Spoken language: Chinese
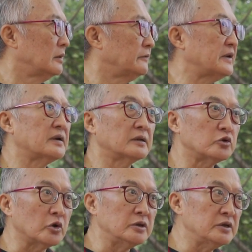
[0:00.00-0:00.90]
非常的
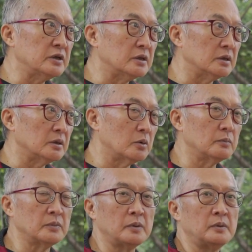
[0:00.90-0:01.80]
纯净的。
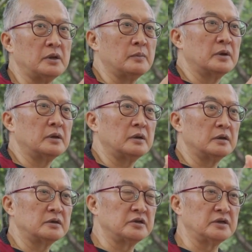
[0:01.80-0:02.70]
你们
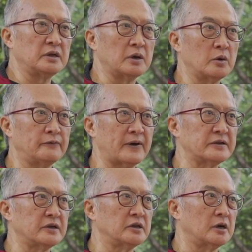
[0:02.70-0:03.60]
自己也会发
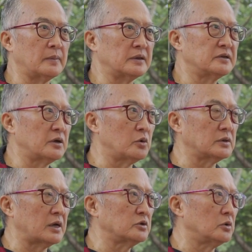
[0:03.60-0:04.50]
现到嘛，生
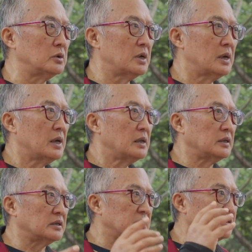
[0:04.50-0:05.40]
活当中，
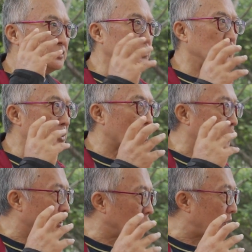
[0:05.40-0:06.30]
你的思绪越
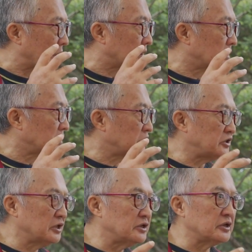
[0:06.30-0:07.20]
混乱，
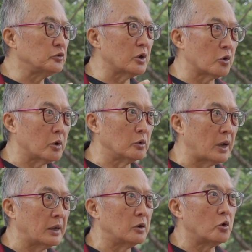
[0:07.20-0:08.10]
心情越混
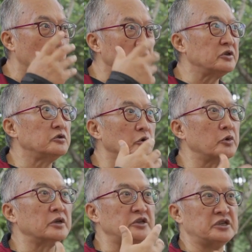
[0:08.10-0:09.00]
乱，呼吸就
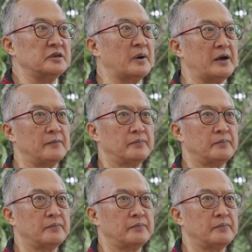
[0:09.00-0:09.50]
越急嘛，